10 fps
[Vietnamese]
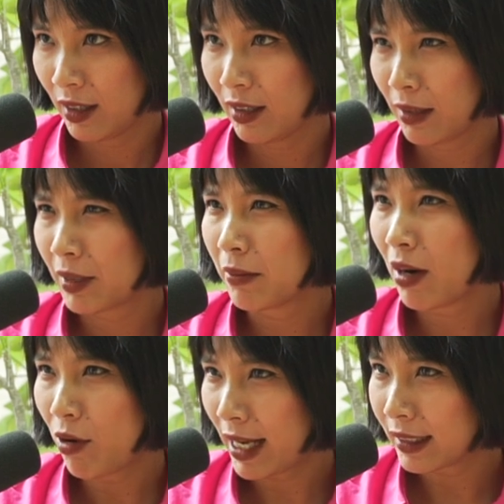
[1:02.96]
làm người
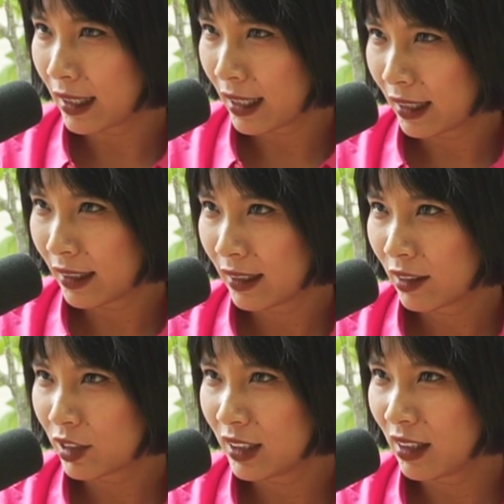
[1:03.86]
mẫu ảnh này
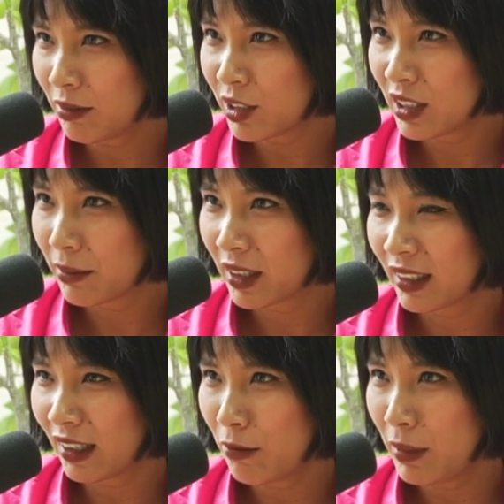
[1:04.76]
còn gì nữa còn gì mà
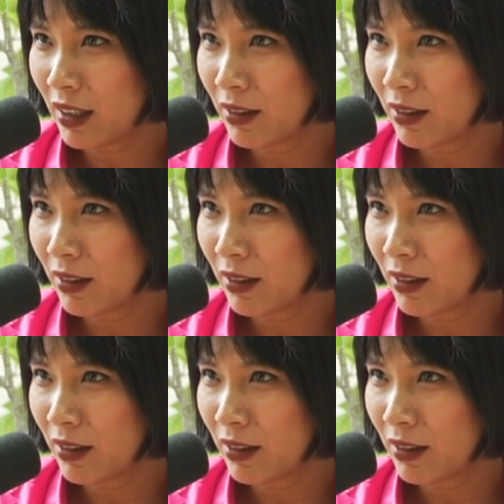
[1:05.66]
người ta không biết